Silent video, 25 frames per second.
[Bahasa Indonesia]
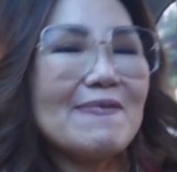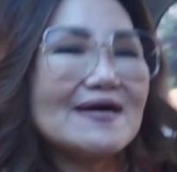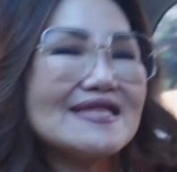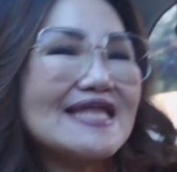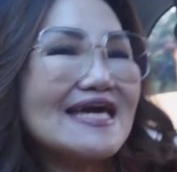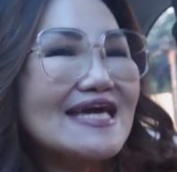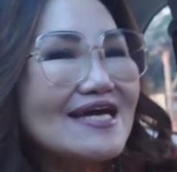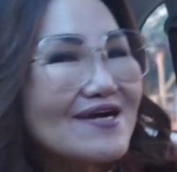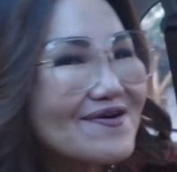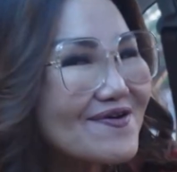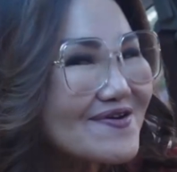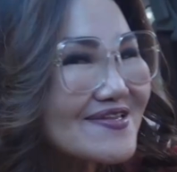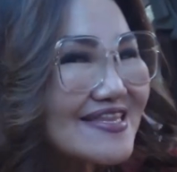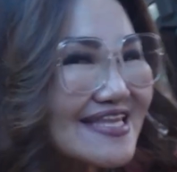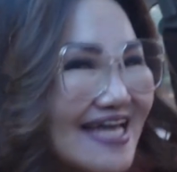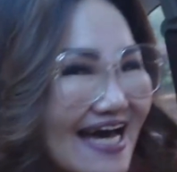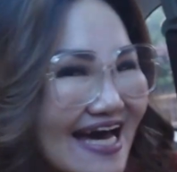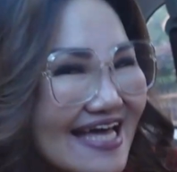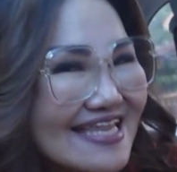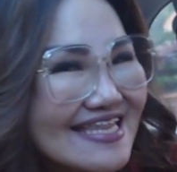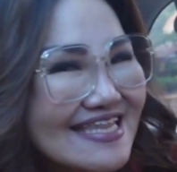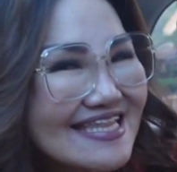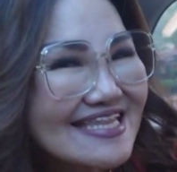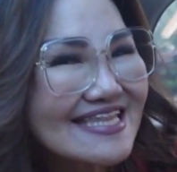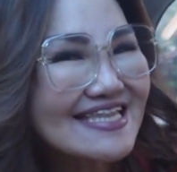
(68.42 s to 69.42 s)
Pada
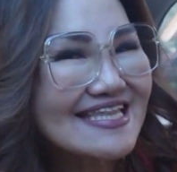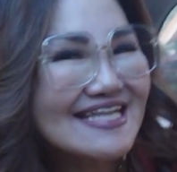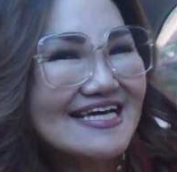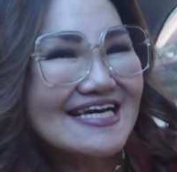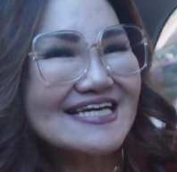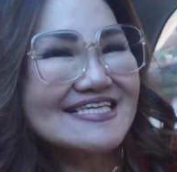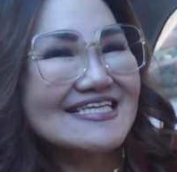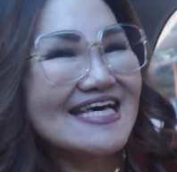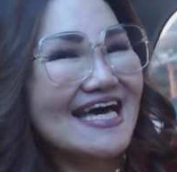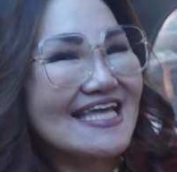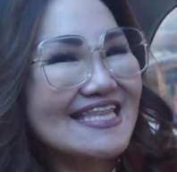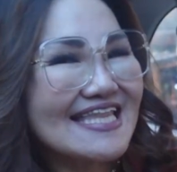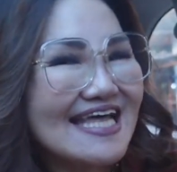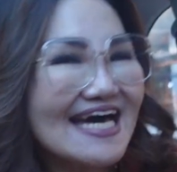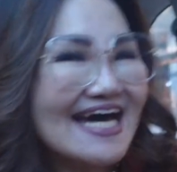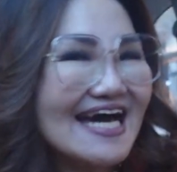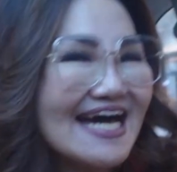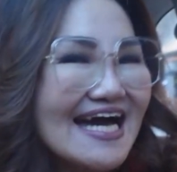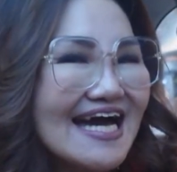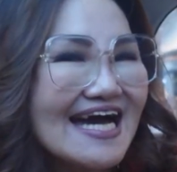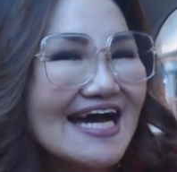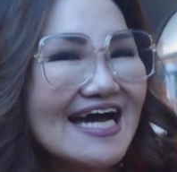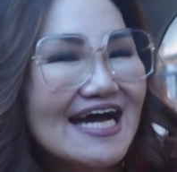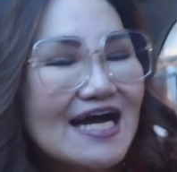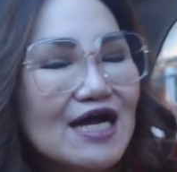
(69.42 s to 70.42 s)
ikutan ke
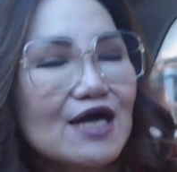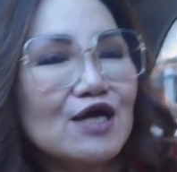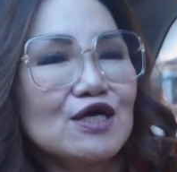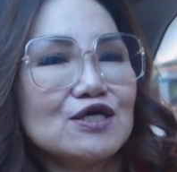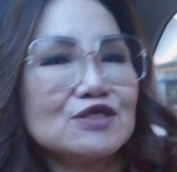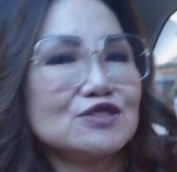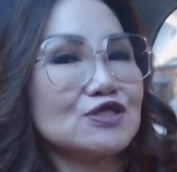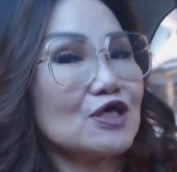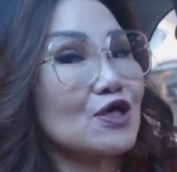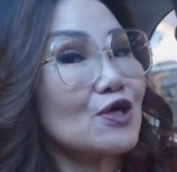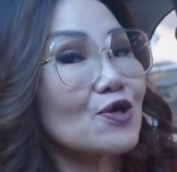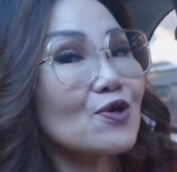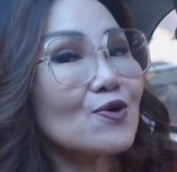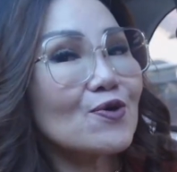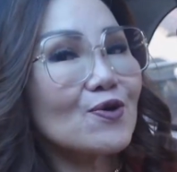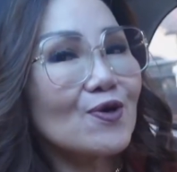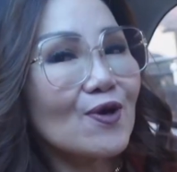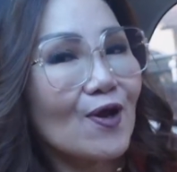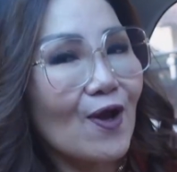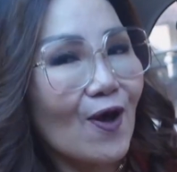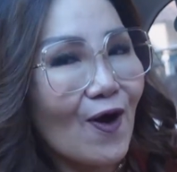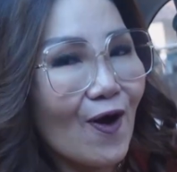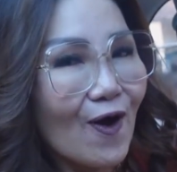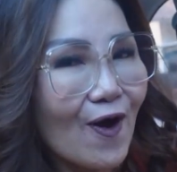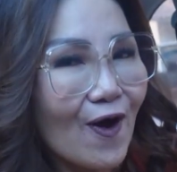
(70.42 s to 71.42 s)
sana. Seru
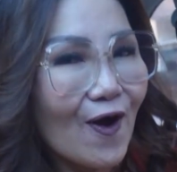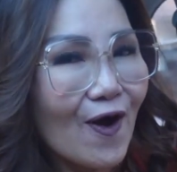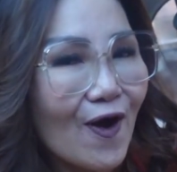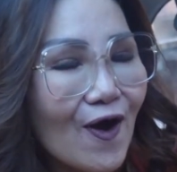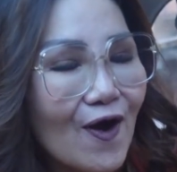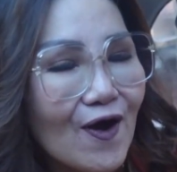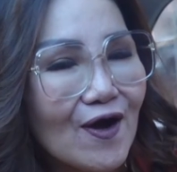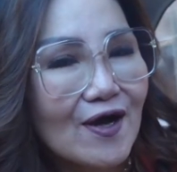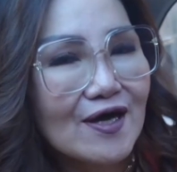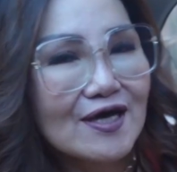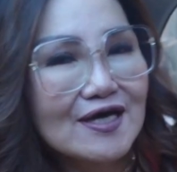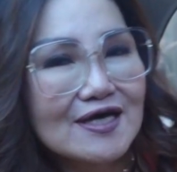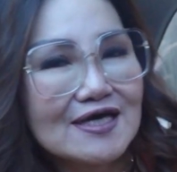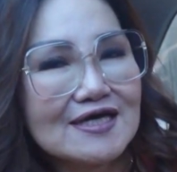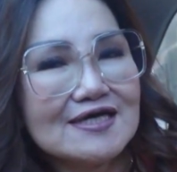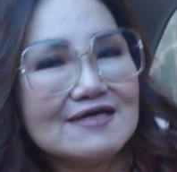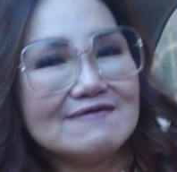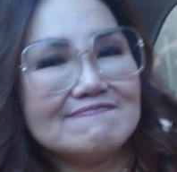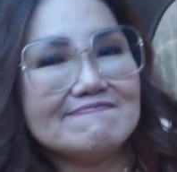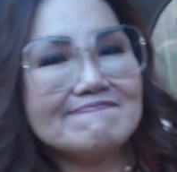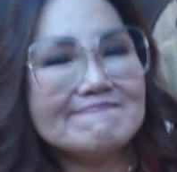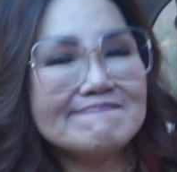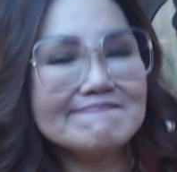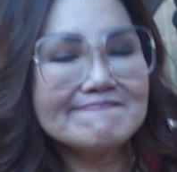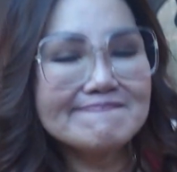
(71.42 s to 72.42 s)
loh.
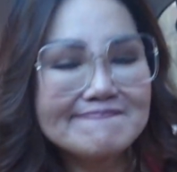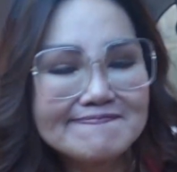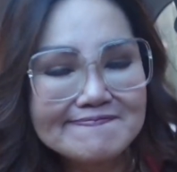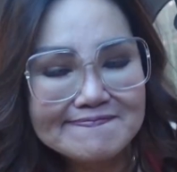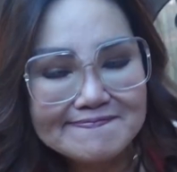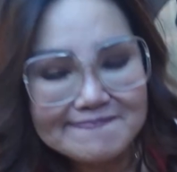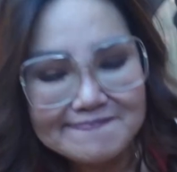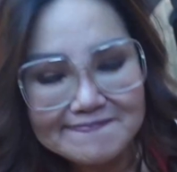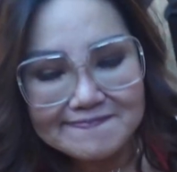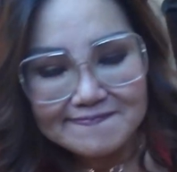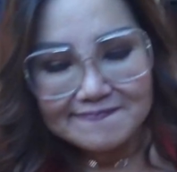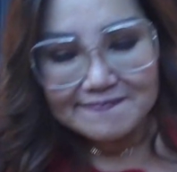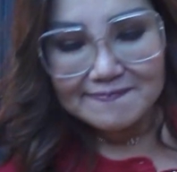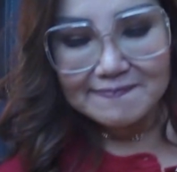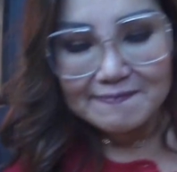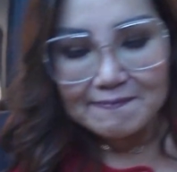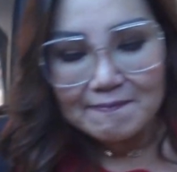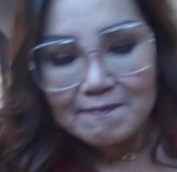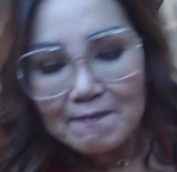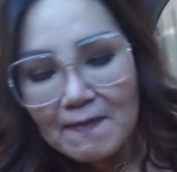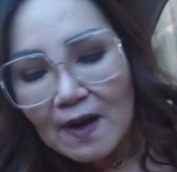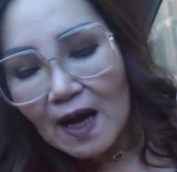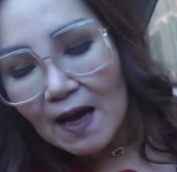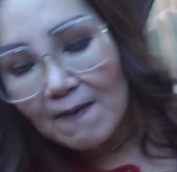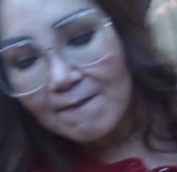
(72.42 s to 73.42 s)
Hmm,
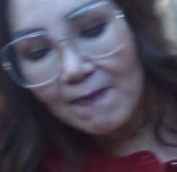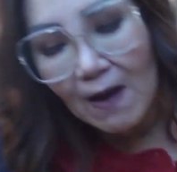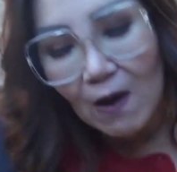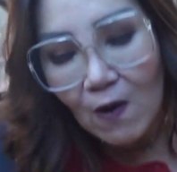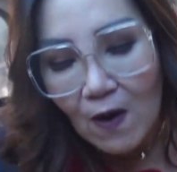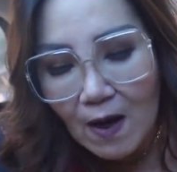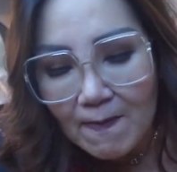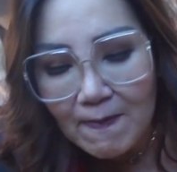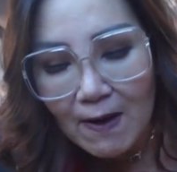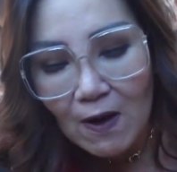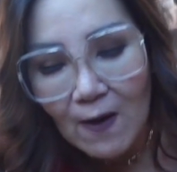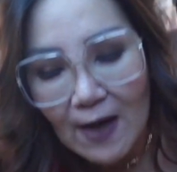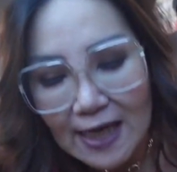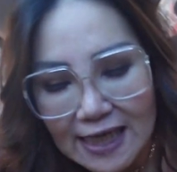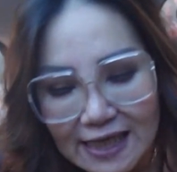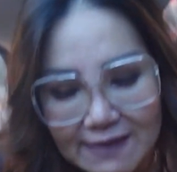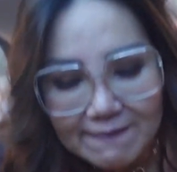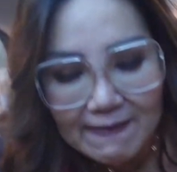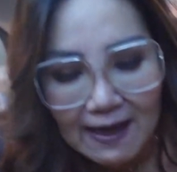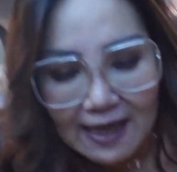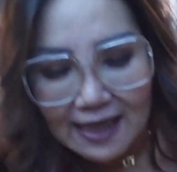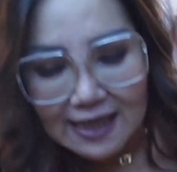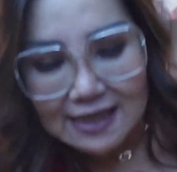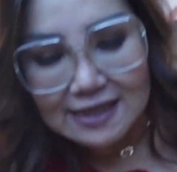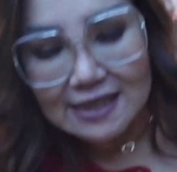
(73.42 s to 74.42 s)
bawa-bawa lima